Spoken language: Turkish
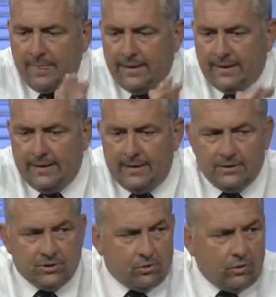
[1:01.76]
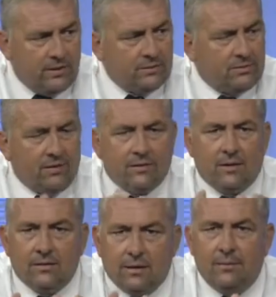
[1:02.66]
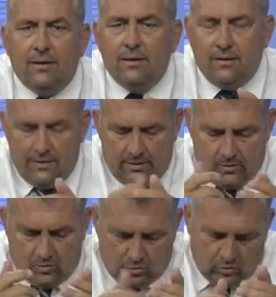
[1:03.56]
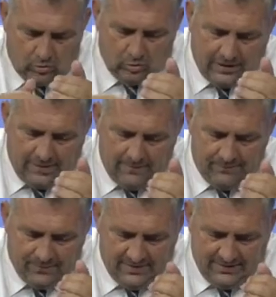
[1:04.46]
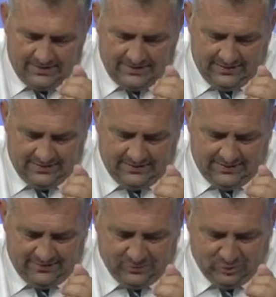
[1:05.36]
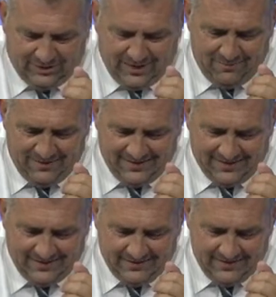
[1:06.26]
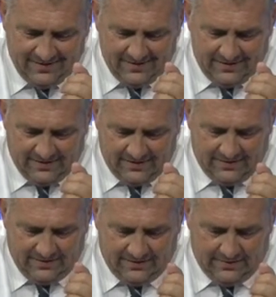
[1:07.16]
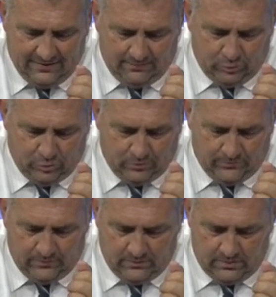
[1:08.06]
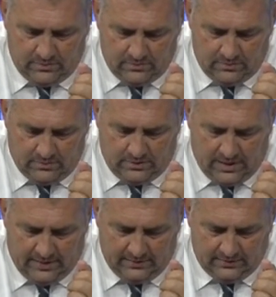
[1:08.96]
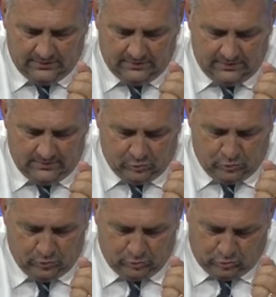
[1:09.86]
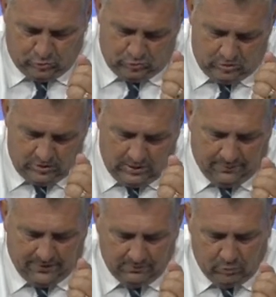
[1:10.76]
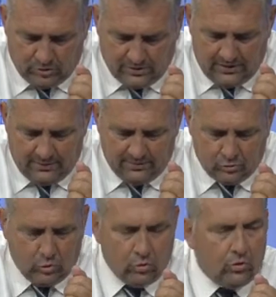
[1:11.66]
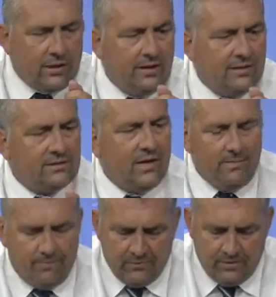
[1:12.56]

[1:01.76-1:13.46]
E, kendilerine teşekkür ederiz. Bir taraftan tabii o da e, sosyal medyadan e, bu yayının duyurusunu yapalım. Oradan eğer bir soru gelirse